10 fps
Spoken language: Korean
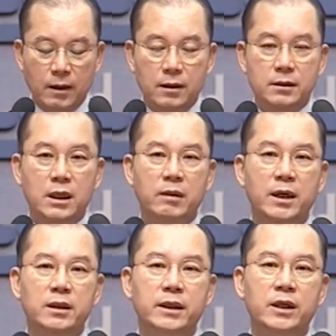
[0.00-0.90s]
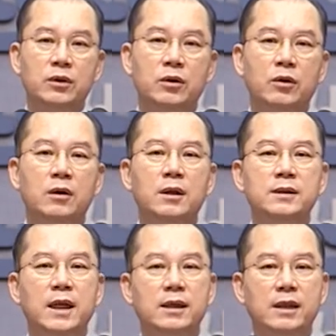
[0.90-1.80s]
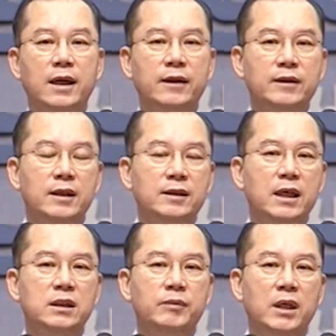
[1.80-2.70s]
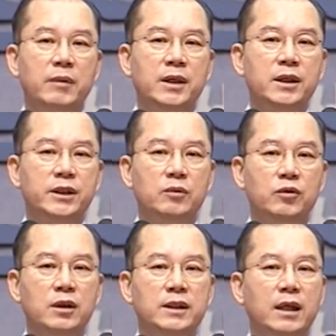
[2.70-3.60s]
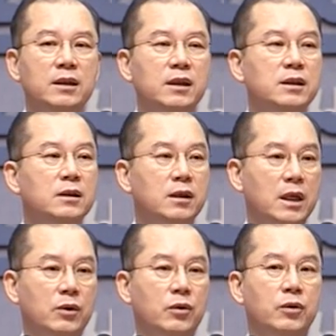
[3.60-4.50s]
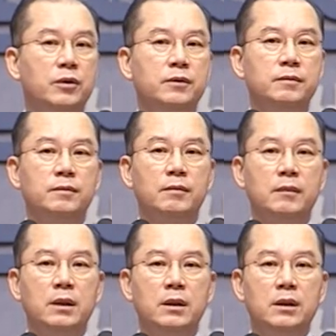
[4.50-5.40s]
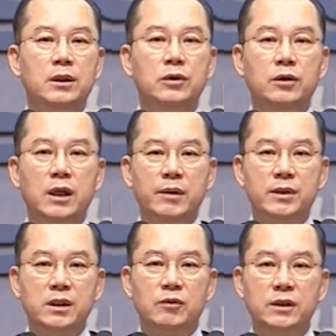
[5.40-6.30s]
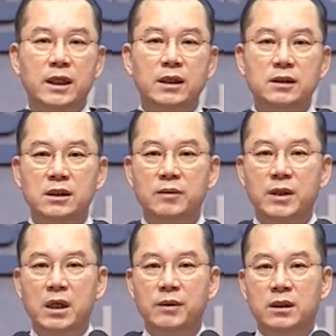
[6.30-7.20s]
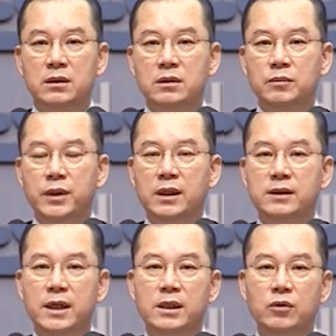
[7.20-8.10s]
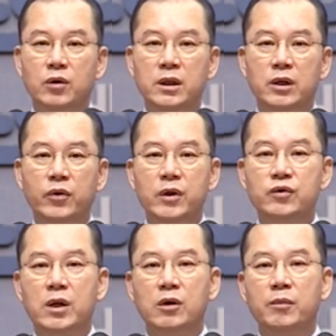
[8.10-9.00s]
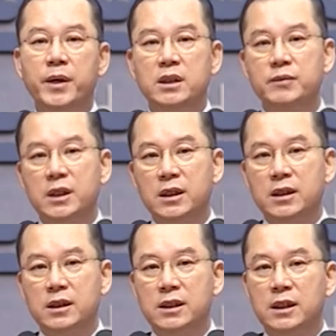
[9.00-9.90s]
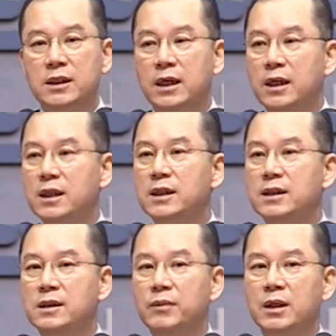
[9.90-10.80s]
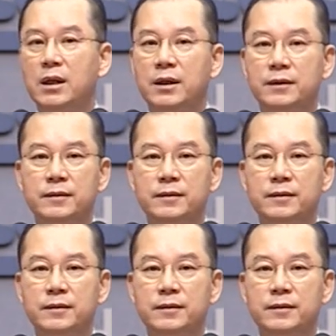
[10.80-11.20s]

사업할 때에도 장사가 안 되는 상점이라면 일찍 문을 닫는 것이 더 낫고 이윤을 남기지 못하는 지점이라면 프랜차이즈 권리를 회수하고 폐점시키는 것이 당연하지 않습니까?